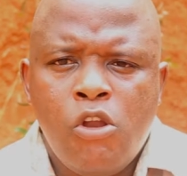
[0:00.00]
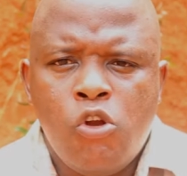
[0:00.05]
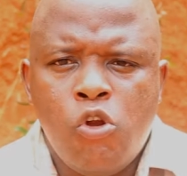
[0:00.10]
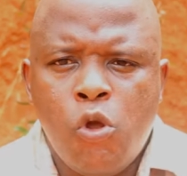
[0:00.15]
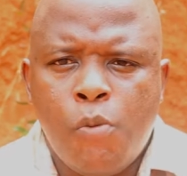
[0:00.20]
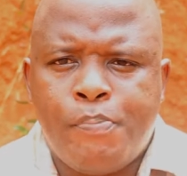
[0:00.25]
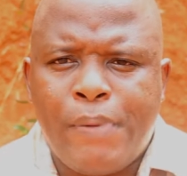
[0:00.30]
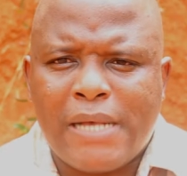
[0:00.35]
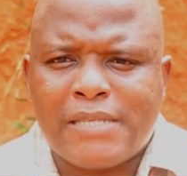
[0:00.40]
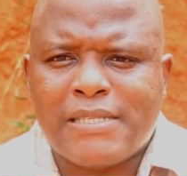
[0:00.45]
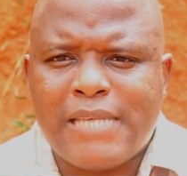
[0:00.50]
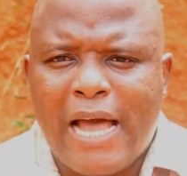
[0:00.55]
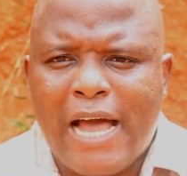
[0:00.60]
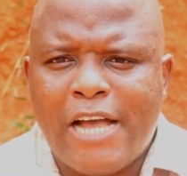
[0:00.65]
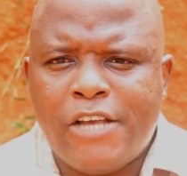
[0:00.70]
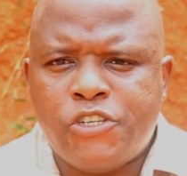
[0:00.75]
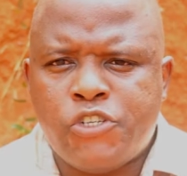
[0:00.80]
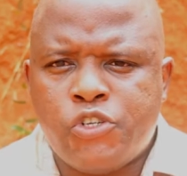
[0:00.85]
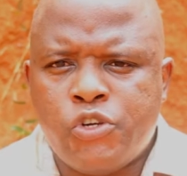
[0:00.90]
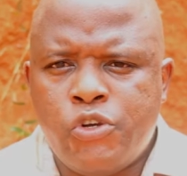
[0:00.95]
le
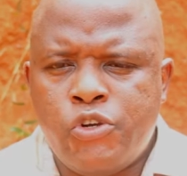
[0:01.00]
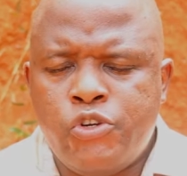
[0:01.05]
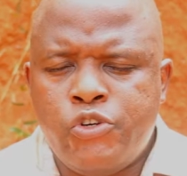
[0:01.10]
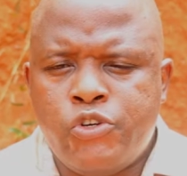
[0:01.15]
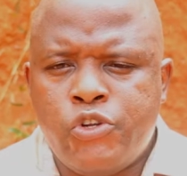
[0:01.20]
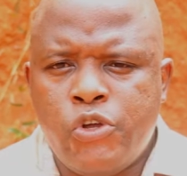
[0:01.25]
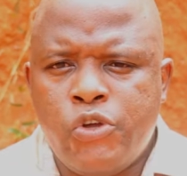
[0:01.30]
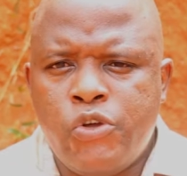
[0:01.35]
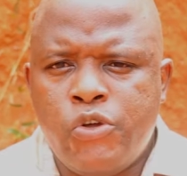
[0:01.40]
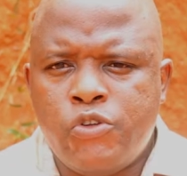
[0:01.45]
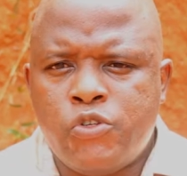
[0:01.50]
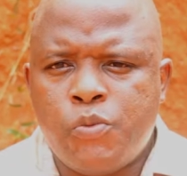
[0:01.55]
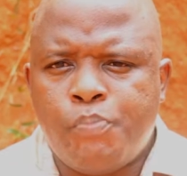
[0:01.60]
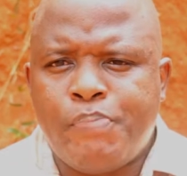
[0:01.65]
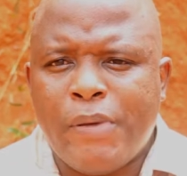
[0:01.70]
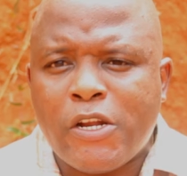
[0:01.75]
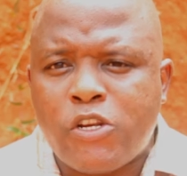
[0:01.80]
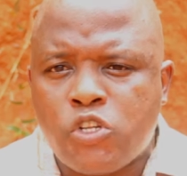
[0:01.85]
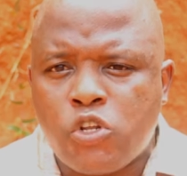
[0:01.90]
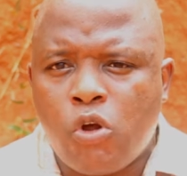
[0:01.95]
passage du
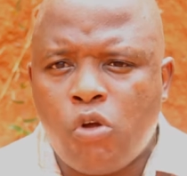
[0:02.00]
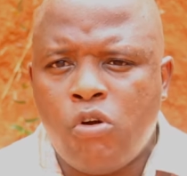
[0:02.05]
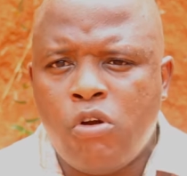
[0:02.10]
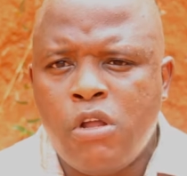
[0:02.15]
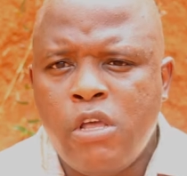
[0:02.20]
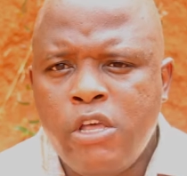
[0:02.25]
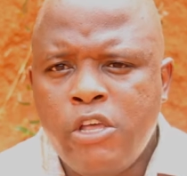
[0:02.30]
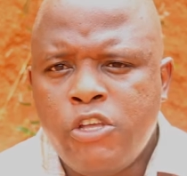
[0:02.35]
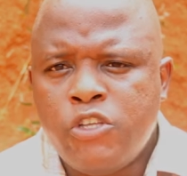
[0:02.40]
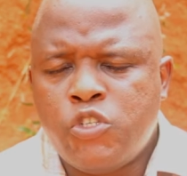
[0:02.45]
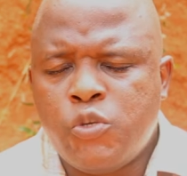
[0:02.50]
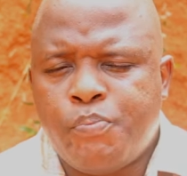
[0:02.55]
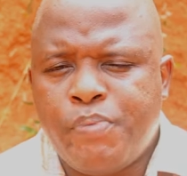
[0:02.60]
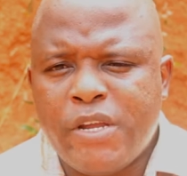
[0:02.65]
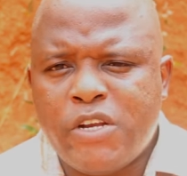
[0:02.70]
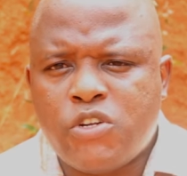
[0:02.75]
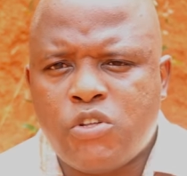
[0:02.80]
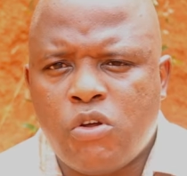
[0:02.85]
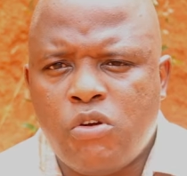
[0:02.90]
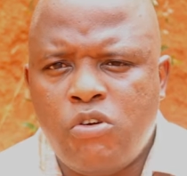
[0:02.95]
pétrole du
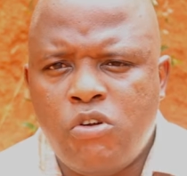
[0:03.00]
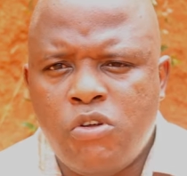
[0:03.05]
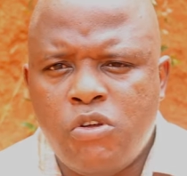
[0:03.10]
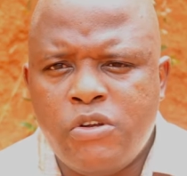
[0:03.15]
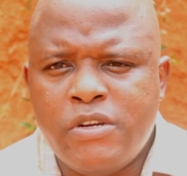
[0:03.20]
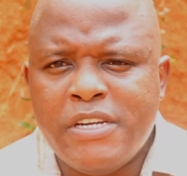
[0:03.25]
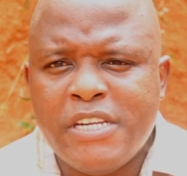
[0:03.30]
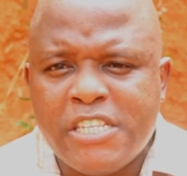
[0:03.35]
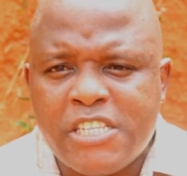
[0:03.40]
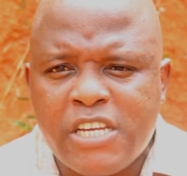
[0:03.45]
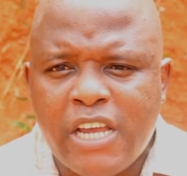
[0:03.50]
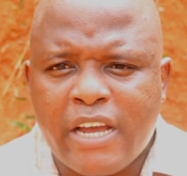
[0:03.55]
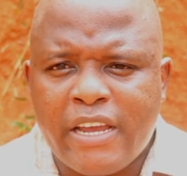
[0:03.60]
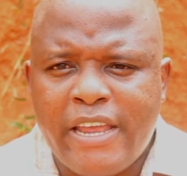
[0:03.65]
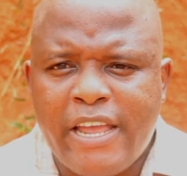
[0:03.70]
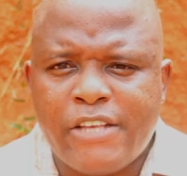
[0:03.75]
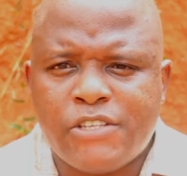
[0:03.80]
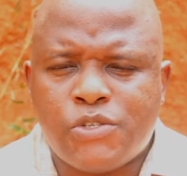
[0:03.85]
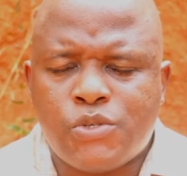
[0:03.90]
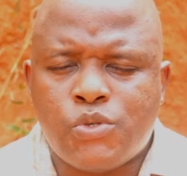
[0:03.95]
pétrole
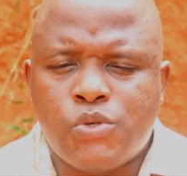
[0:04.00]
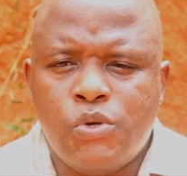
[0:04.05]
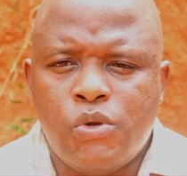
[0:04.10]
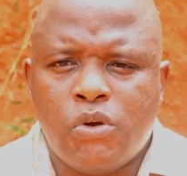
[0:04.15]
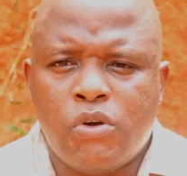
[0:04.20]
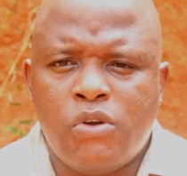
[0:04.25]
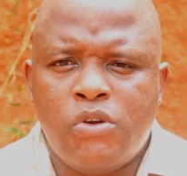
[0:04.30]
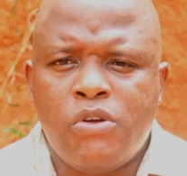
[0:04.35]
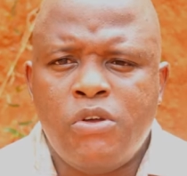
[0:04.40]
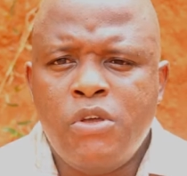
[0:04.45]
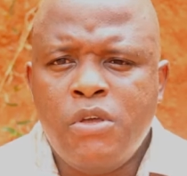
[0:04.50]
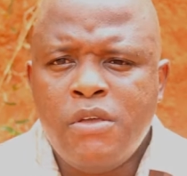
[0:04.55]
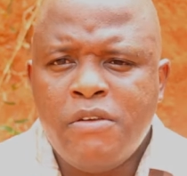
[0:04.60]
nigérien sur